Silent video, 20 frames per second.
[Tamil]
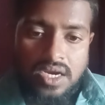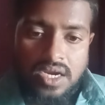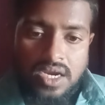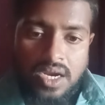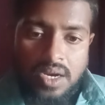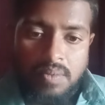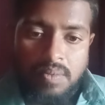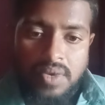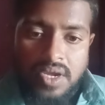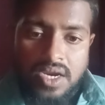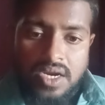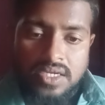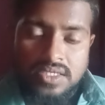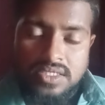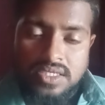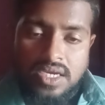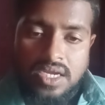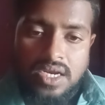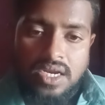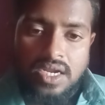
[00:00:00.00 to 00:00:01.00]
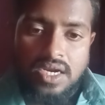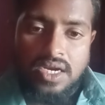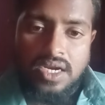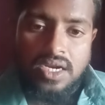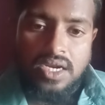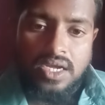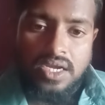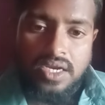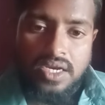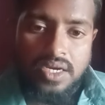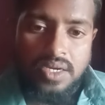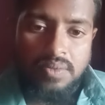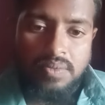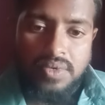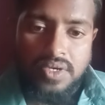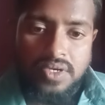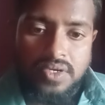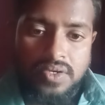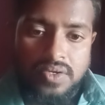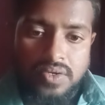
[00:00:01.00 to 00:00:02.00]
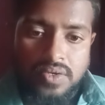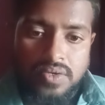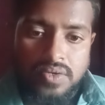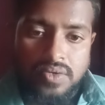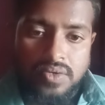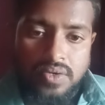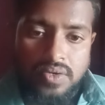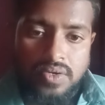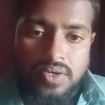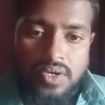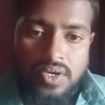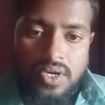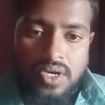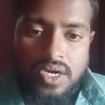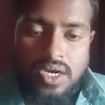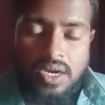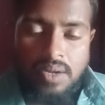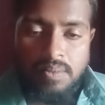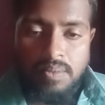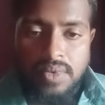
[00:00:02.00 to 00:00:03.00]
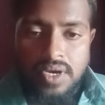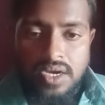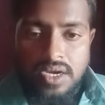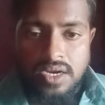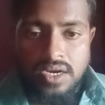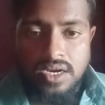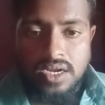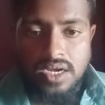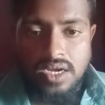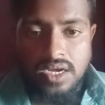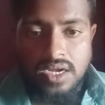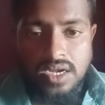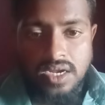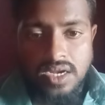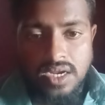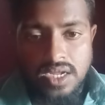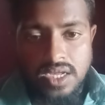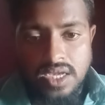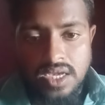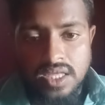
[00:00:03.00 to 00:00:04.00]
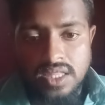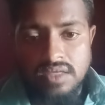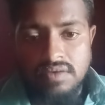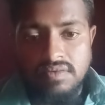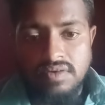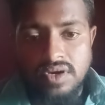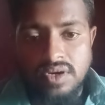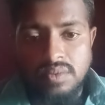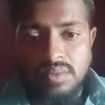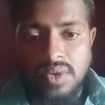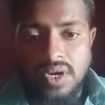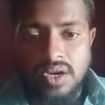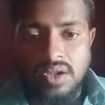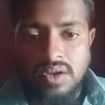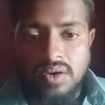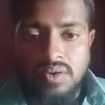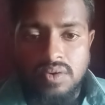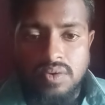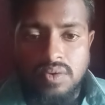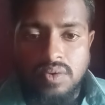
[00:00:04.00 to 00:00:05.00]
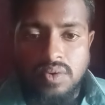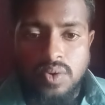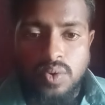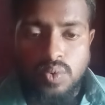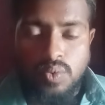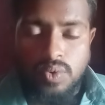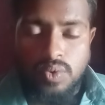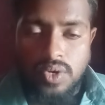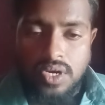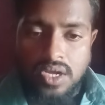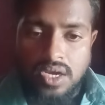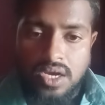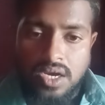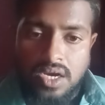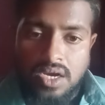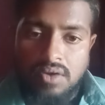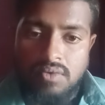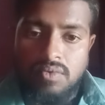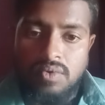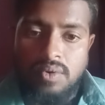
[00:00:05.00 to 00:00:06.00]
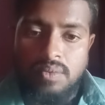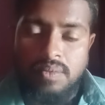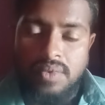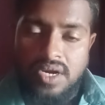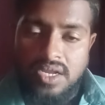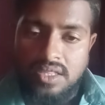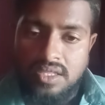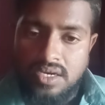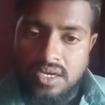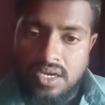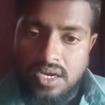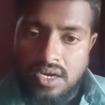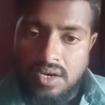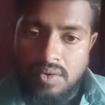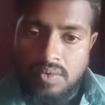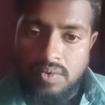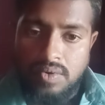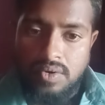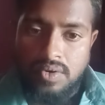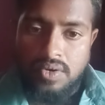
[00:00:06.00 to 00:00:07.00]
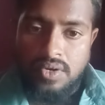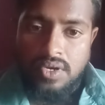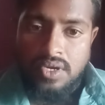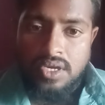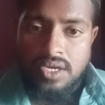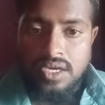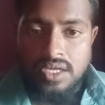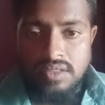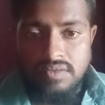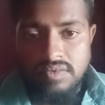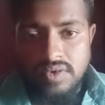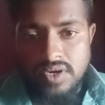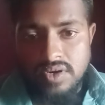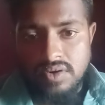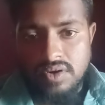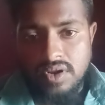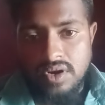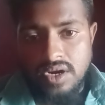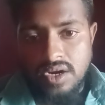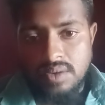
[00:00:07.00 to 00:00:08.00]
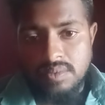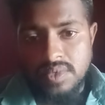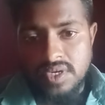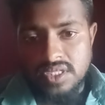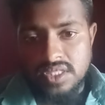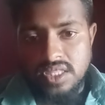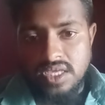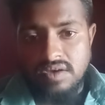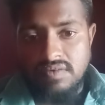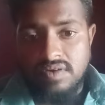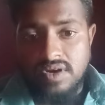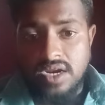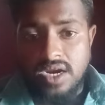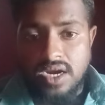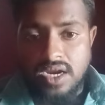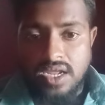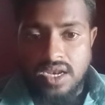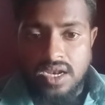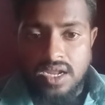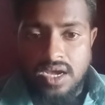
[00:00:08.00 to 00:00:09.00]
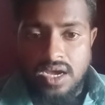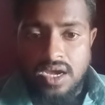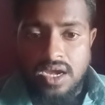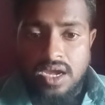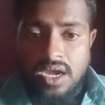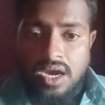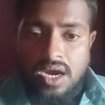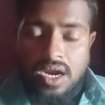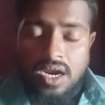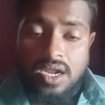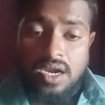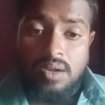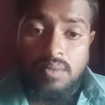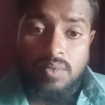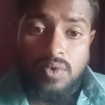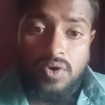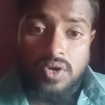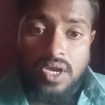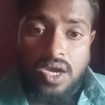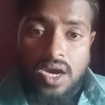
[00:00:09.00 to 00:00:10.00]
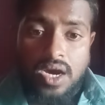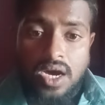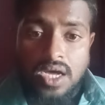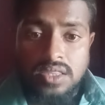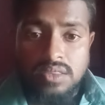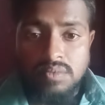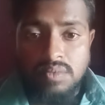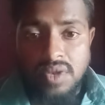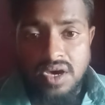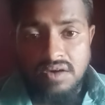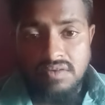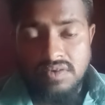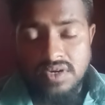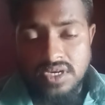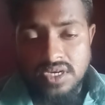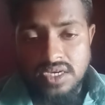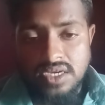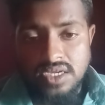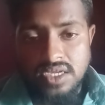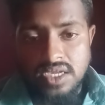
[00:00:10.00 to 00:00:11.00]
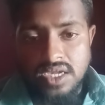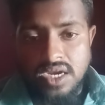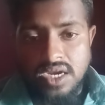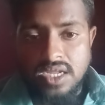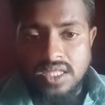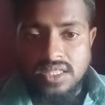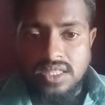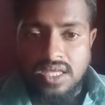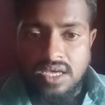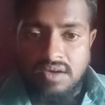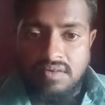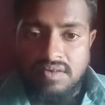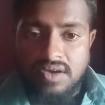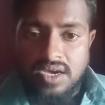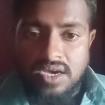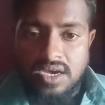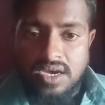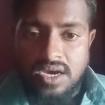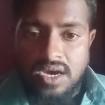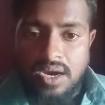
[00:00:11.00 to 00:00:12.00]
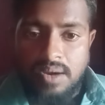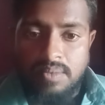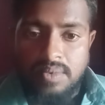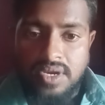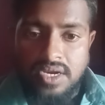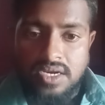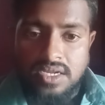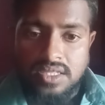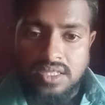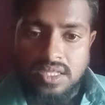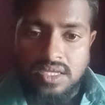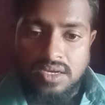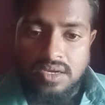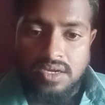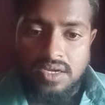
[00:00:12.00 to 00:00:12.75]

நன்மையான செயல்களில் ஈடுபட்டுருக்குறோம் நம்ம எதை வேணுமானாலும் உடலுக்காகவோ மனதிற்காகவோ எது வேணுமானாலும் நமக்கு தேவைன்னு அடையலாம் ஆனால் நம்மளுடைய ஆத்மாவுக்கு என்ன தேவை அப்படின்றத